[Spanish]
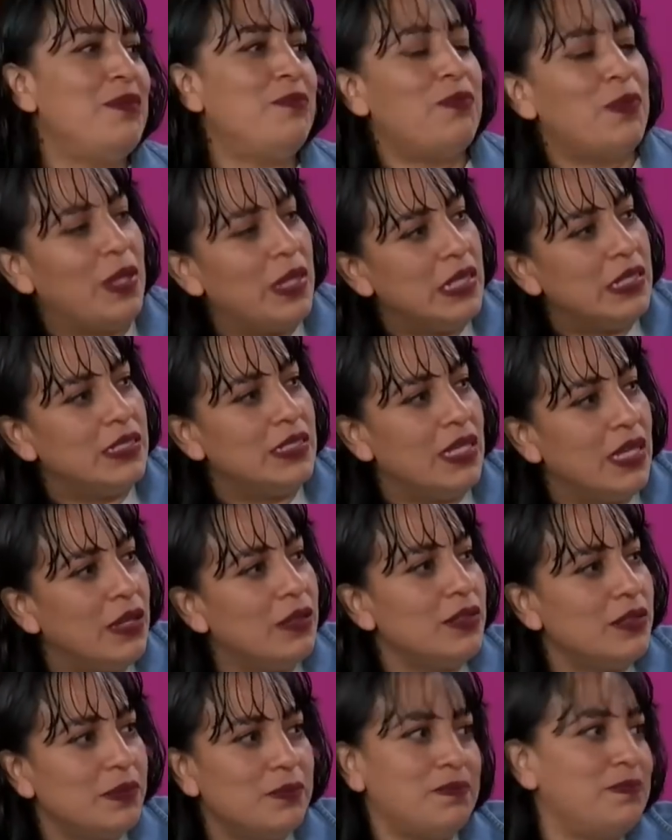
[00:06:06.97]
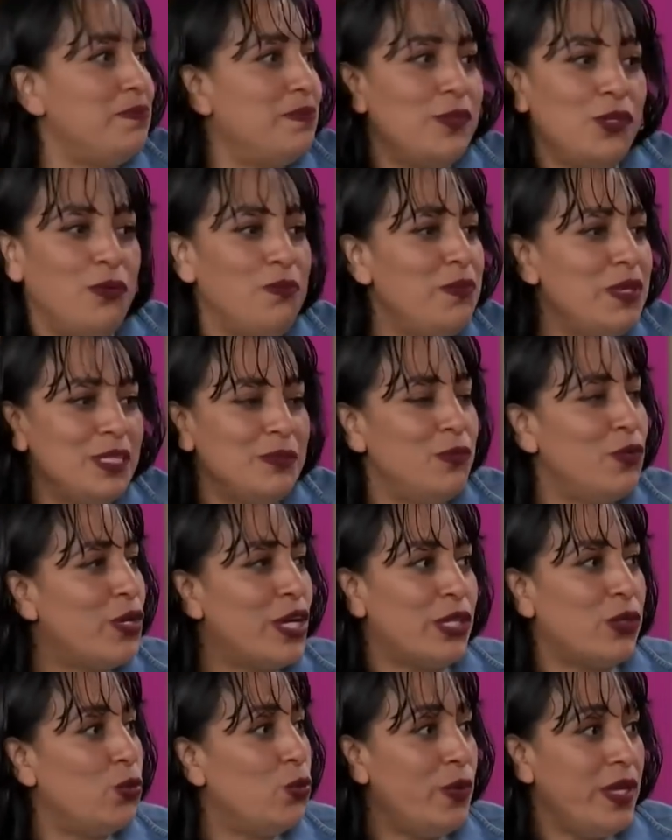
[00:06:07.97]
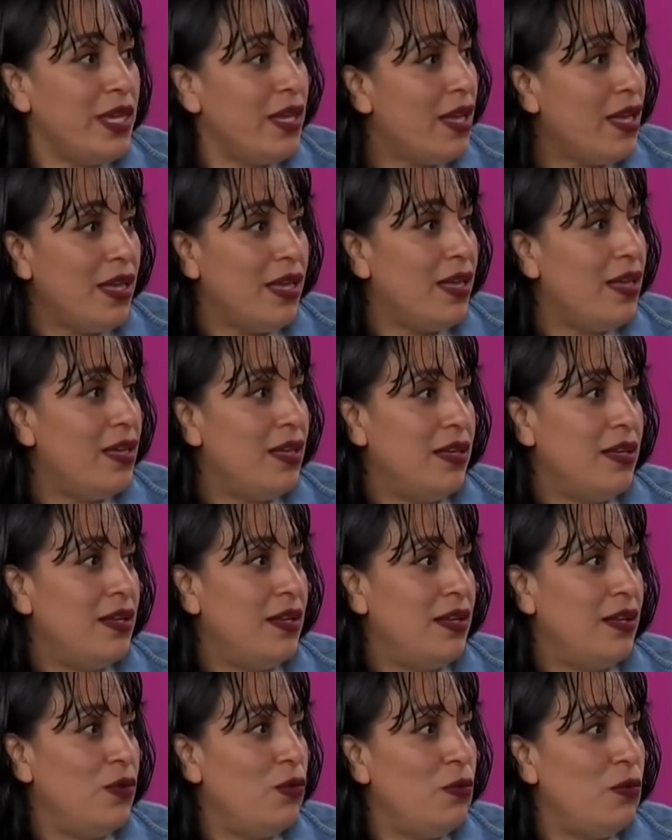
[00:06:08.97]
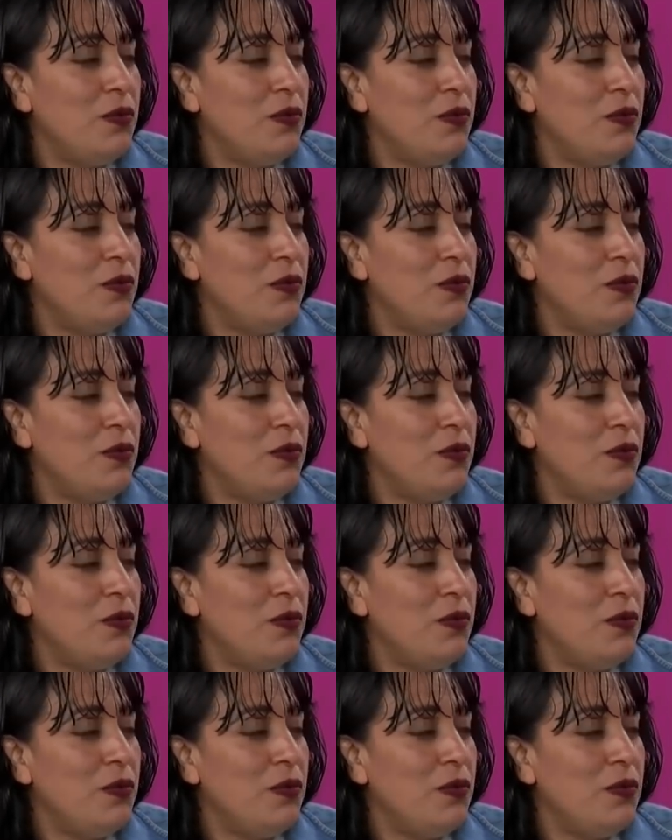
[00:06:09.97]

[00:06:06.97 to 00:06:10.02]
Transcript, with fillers: le pueden ser? me preguntan por sus hermanas. Ah,